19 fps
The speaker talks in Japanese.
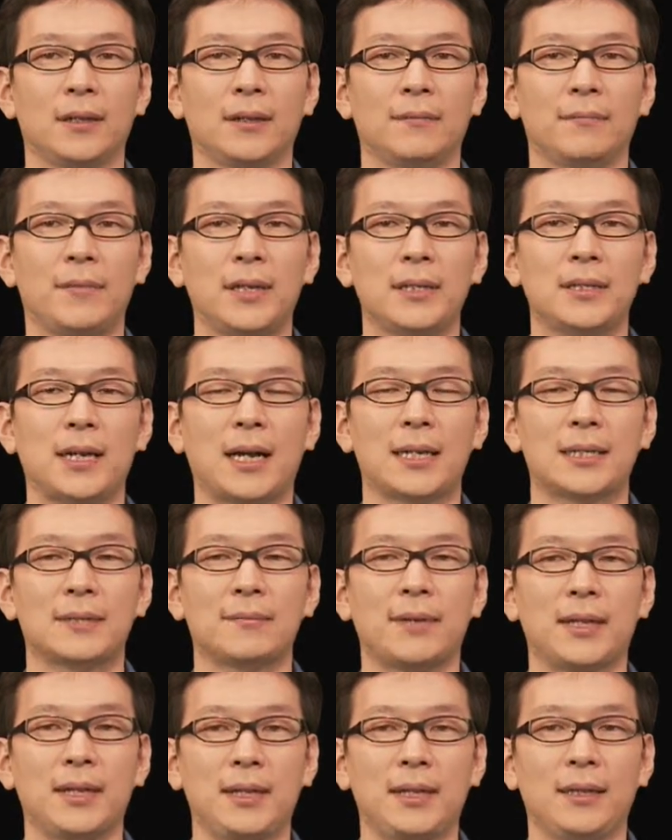まずはじ
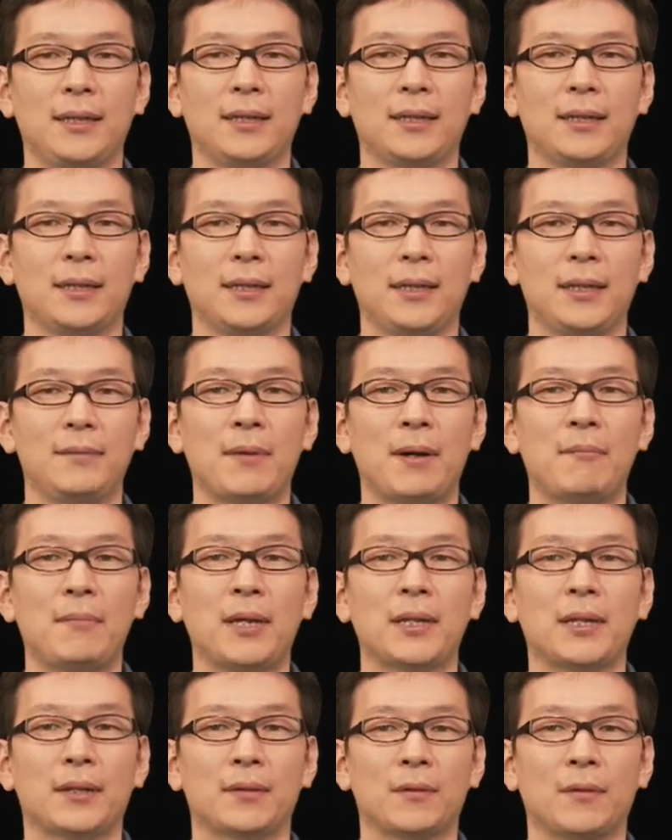めに、今
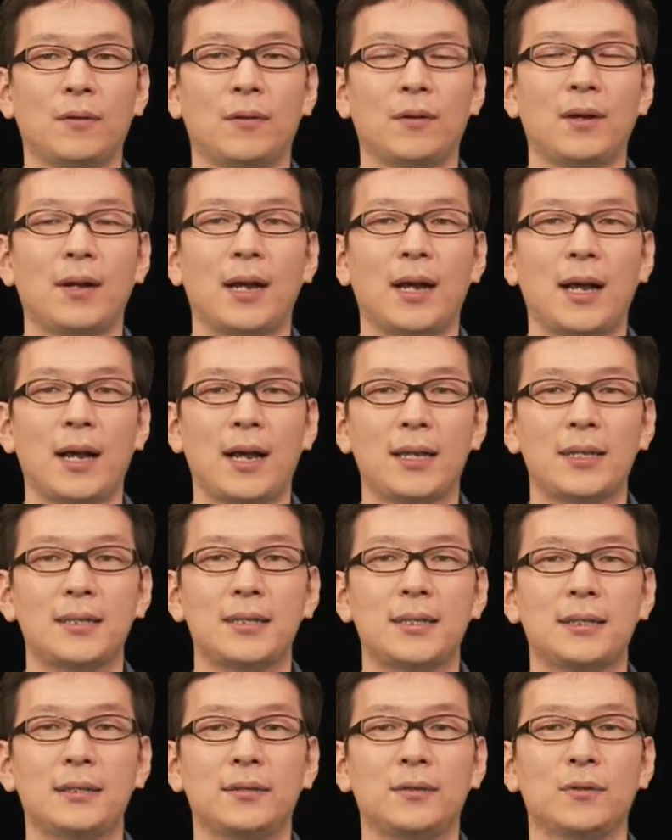までの配
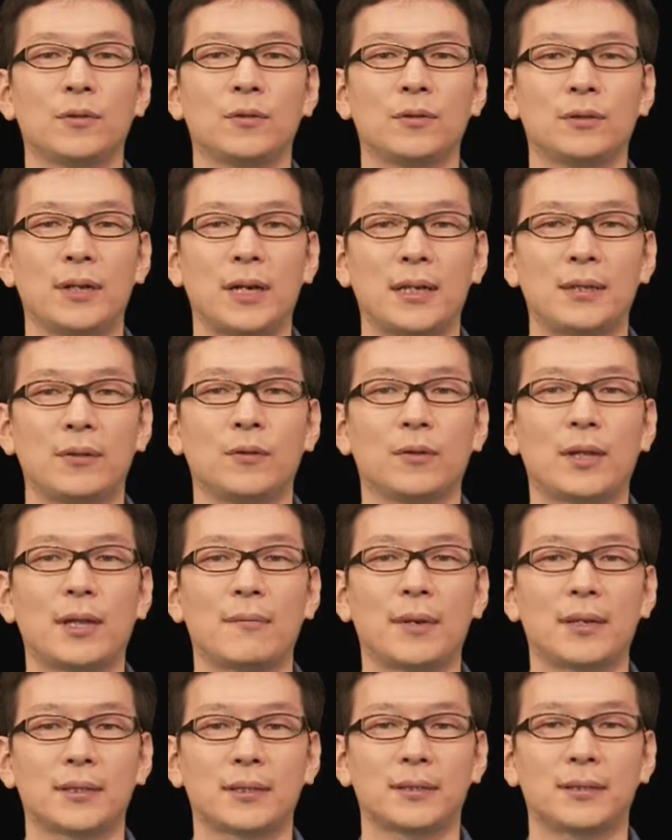信録画におけ
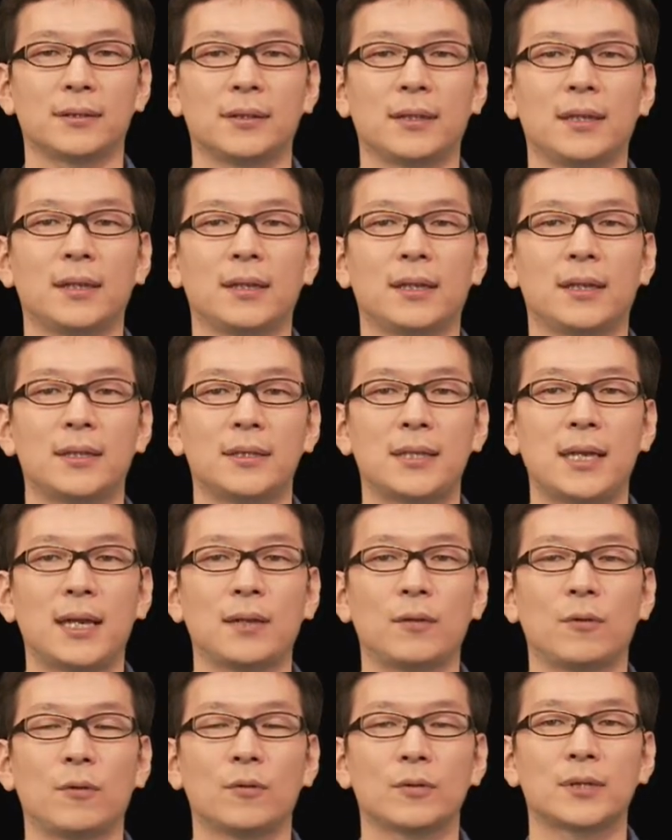ます機
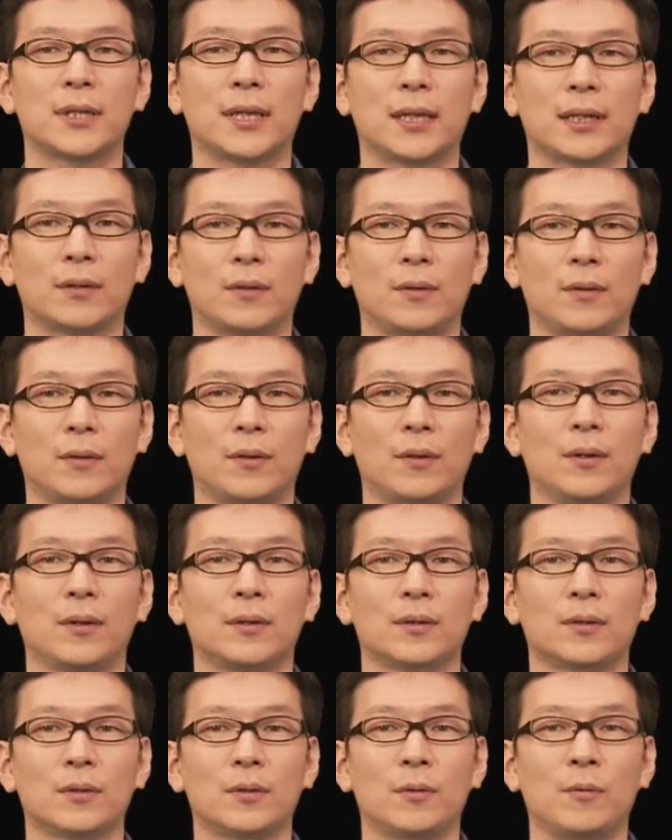材構成と
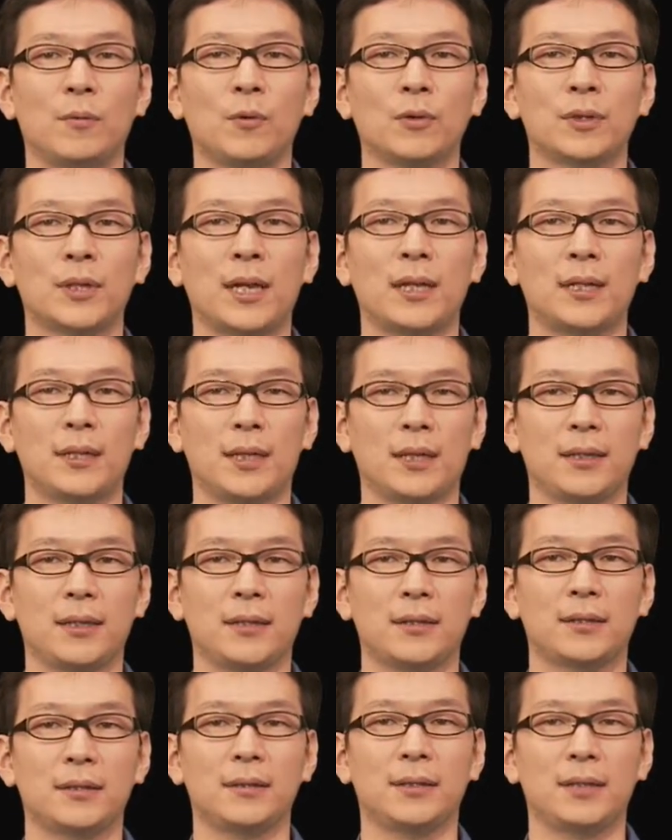その問題点
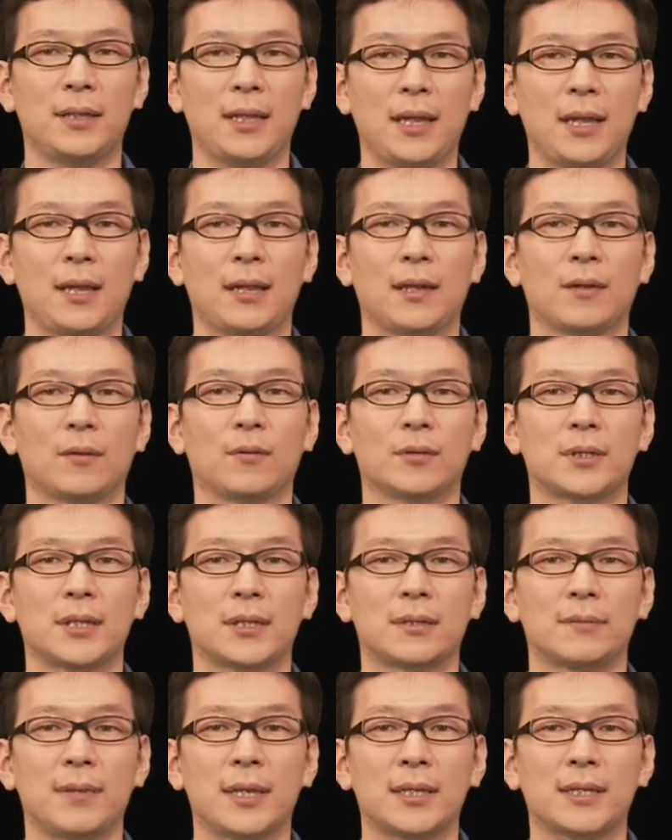についてご
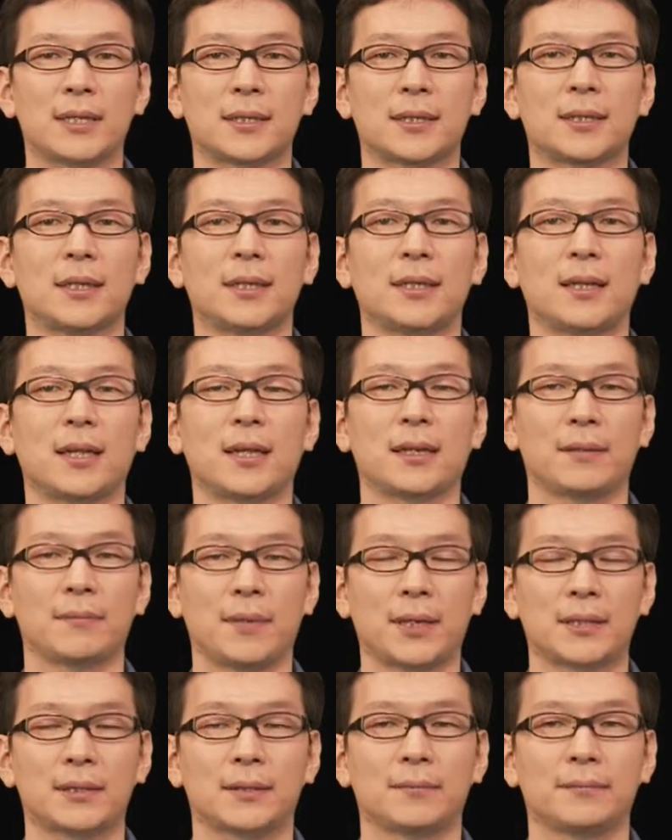説明させていただき
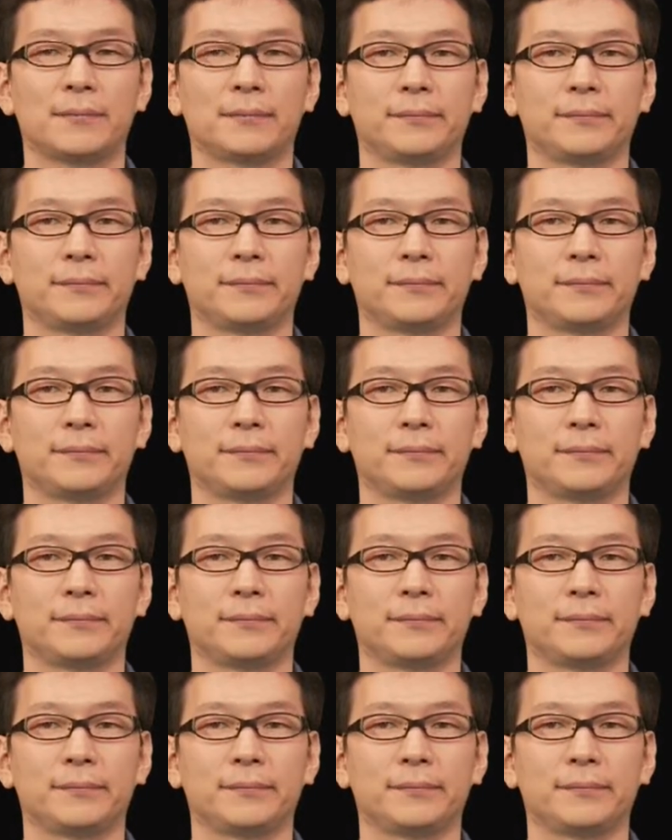ます。